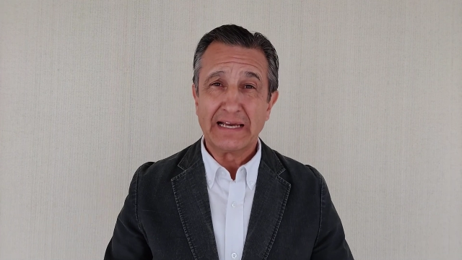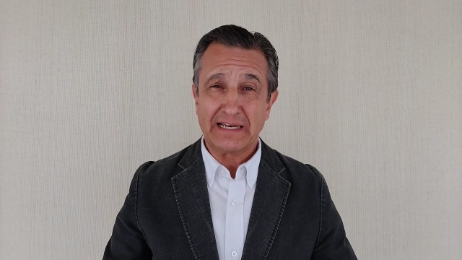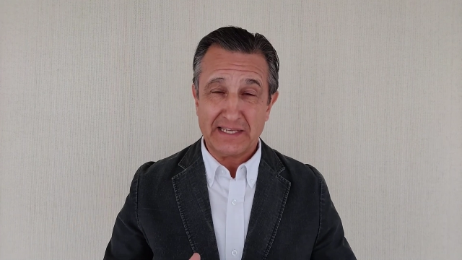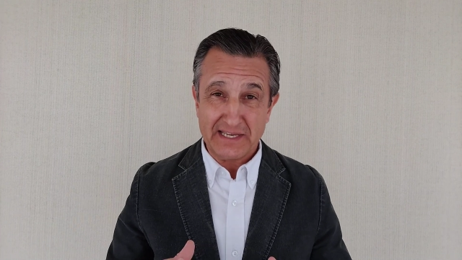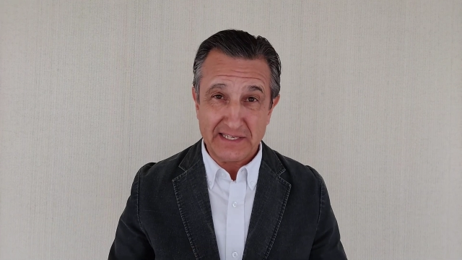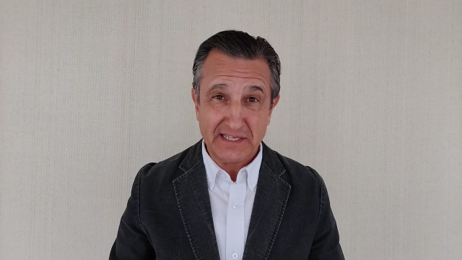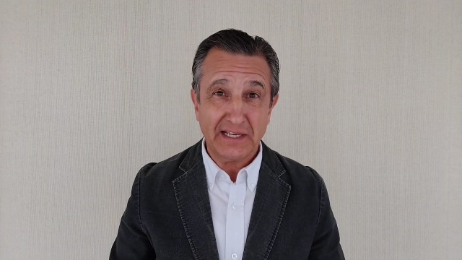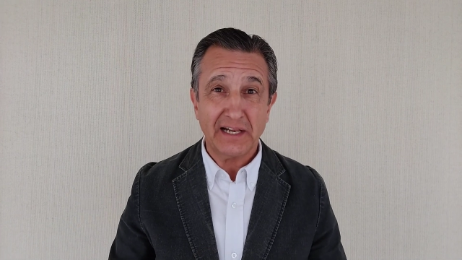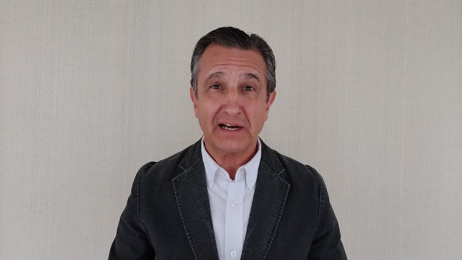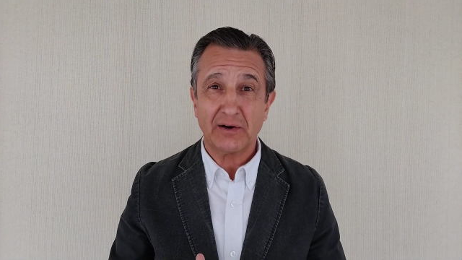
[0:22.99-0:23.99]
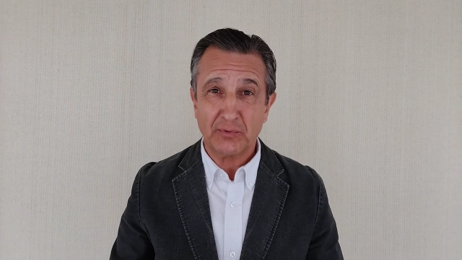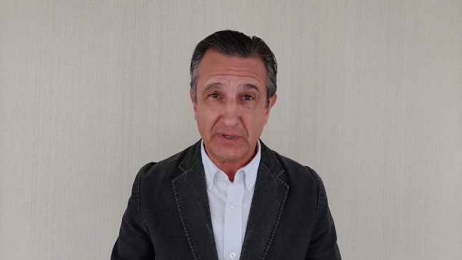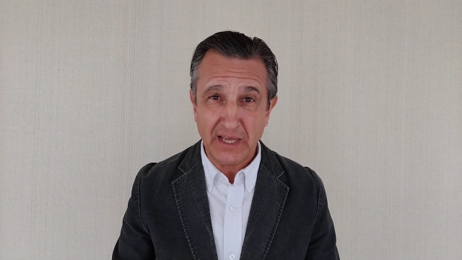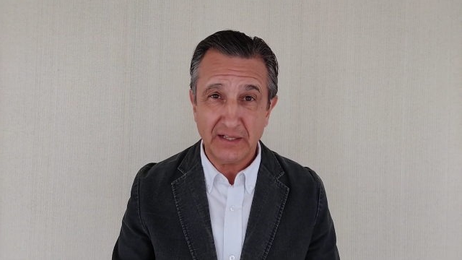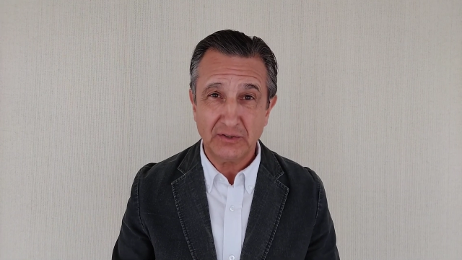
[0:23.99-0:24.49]
que se siguen
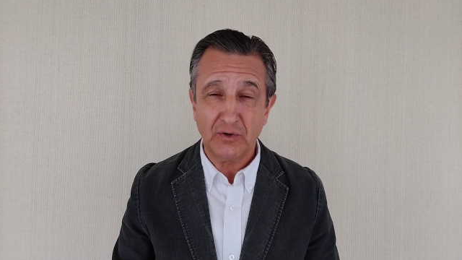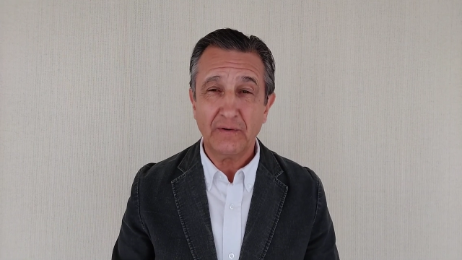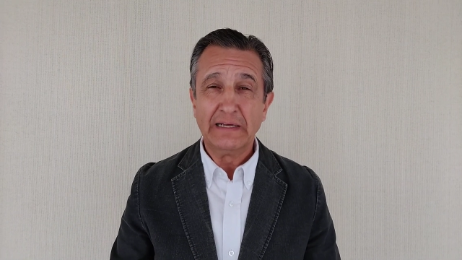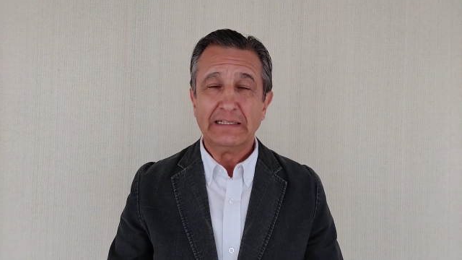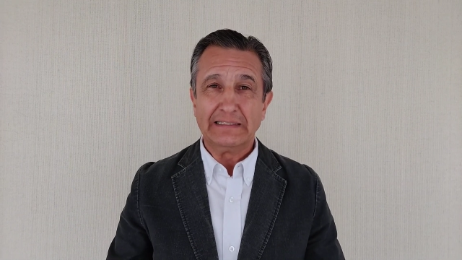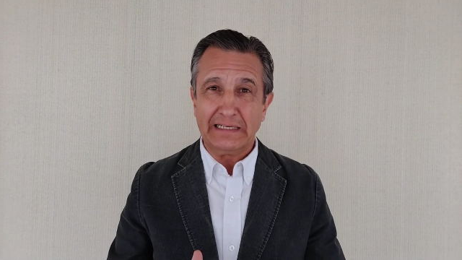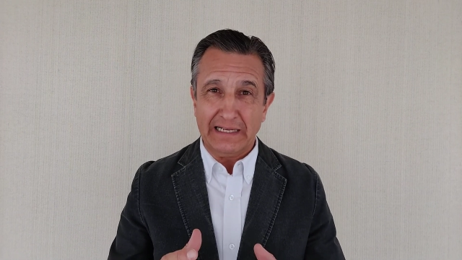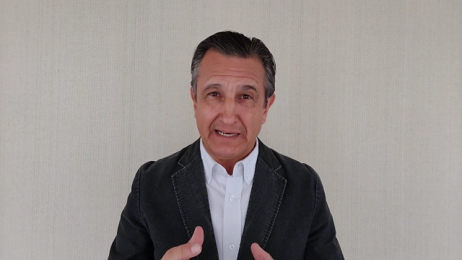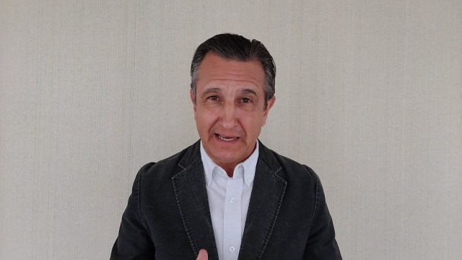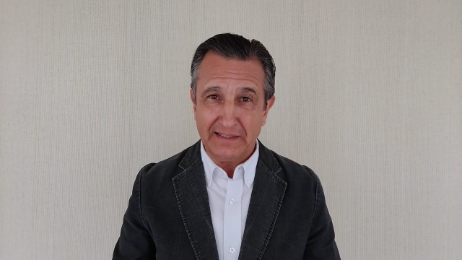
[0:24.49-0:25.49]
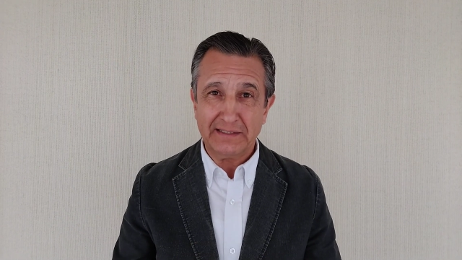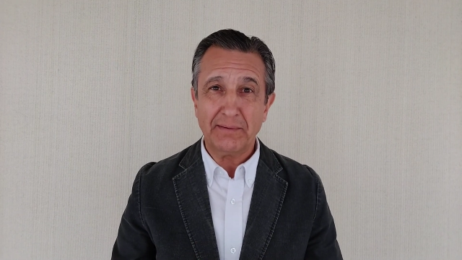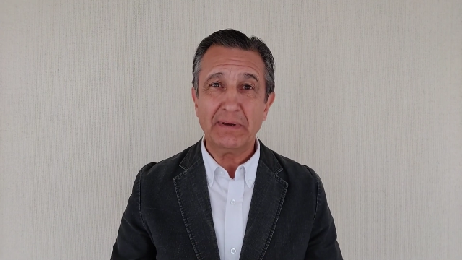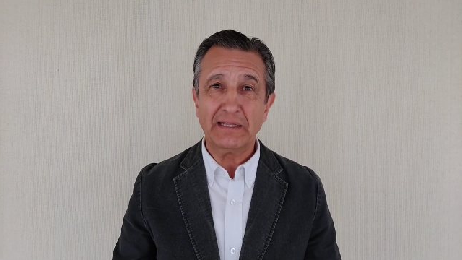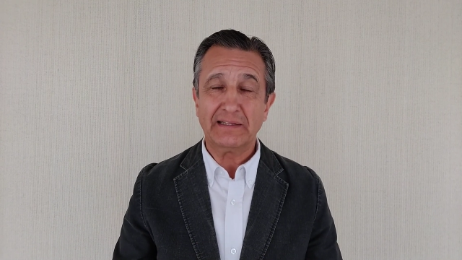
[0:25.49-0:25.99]
reuniendo
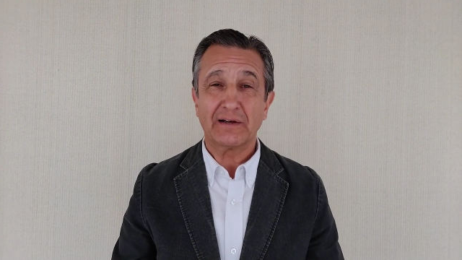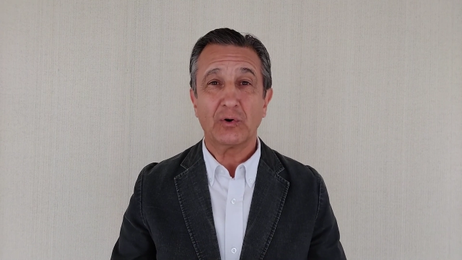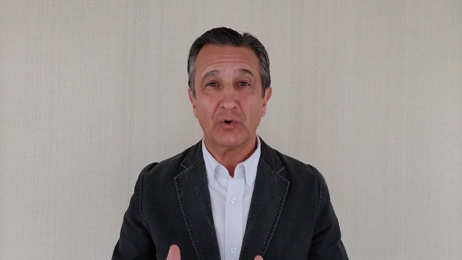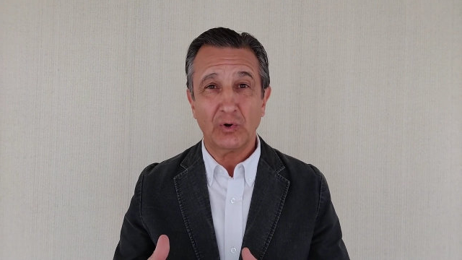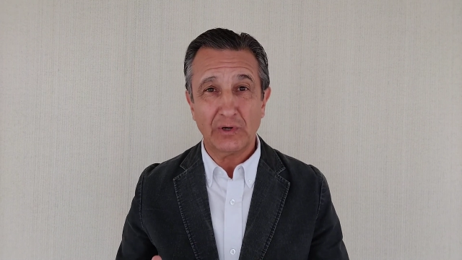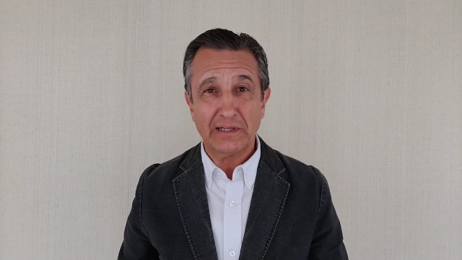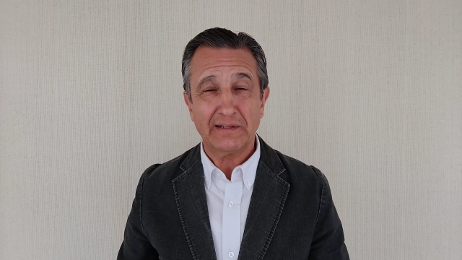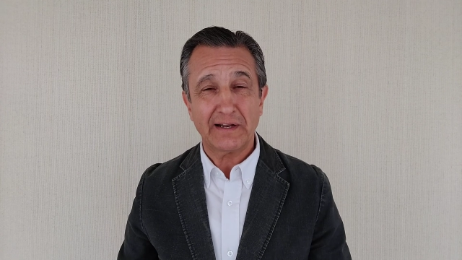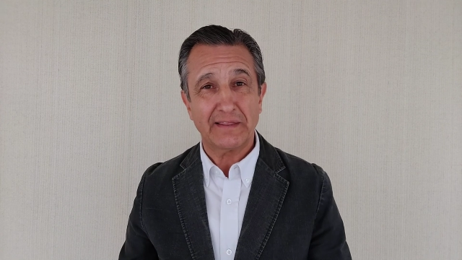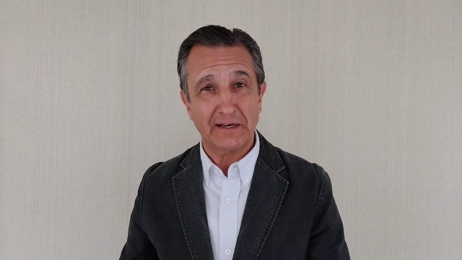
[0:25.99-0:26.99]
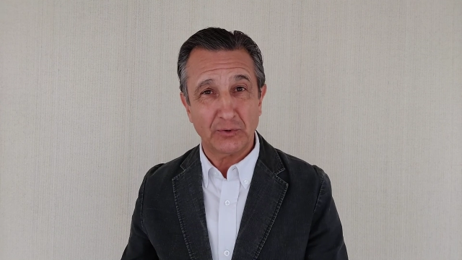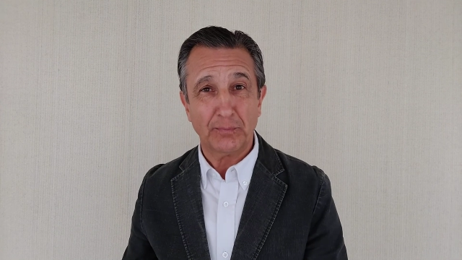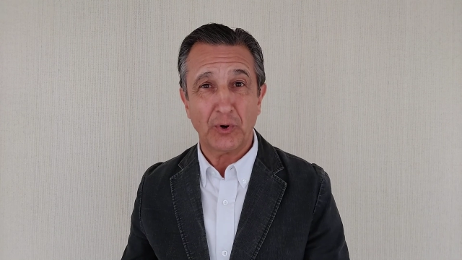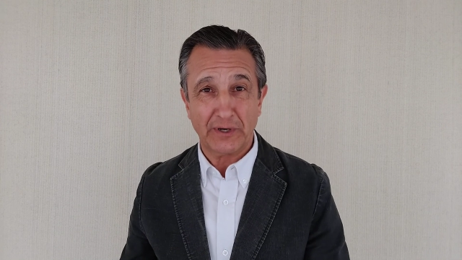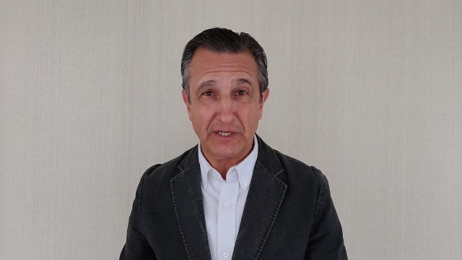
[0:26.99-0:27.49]
diligentemente con los líderes de
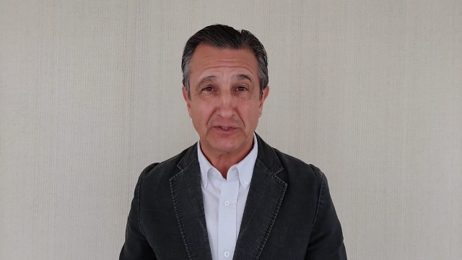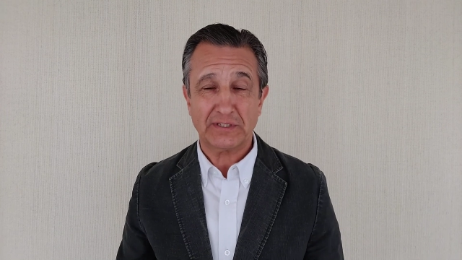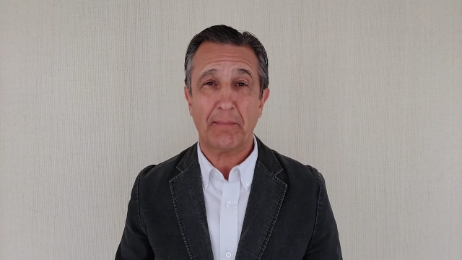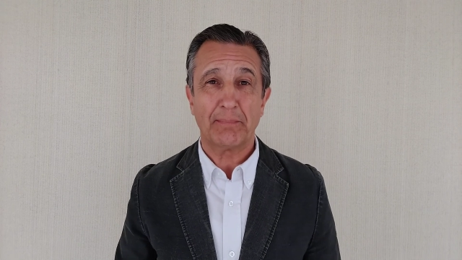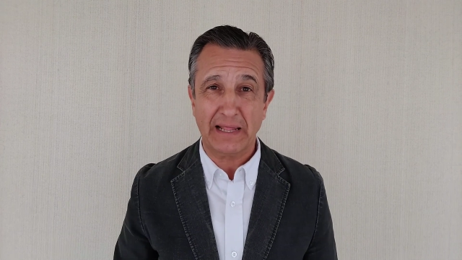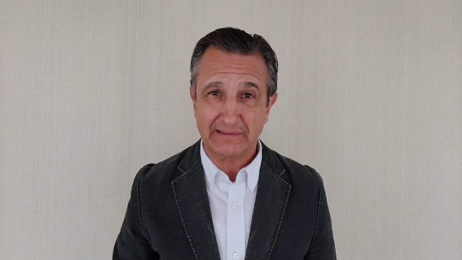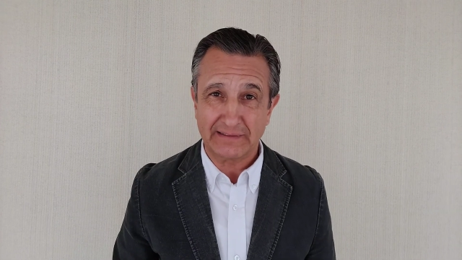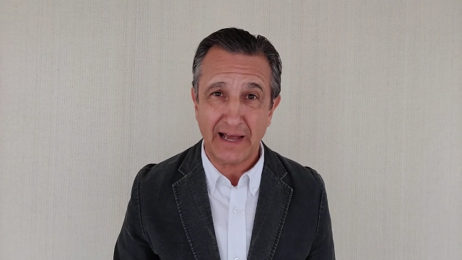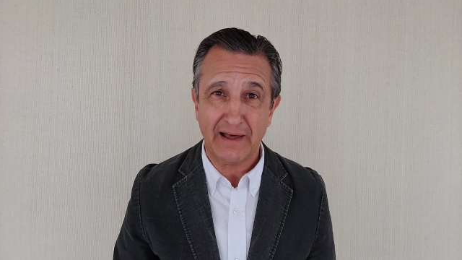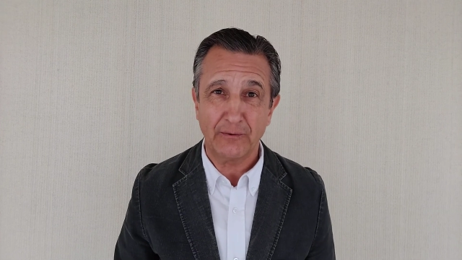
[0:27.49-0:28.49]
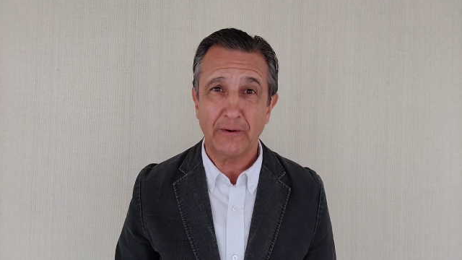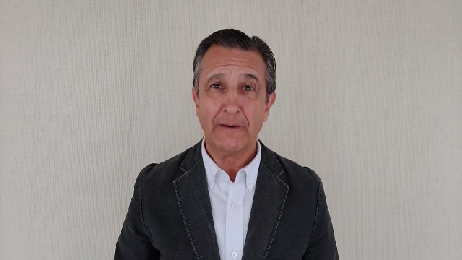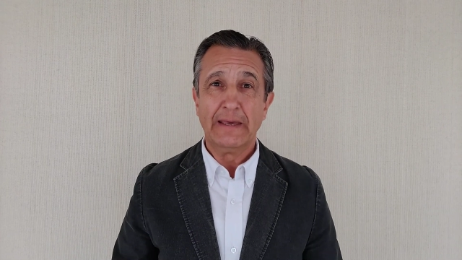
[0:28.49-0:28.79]
grupos que ellos han plantado.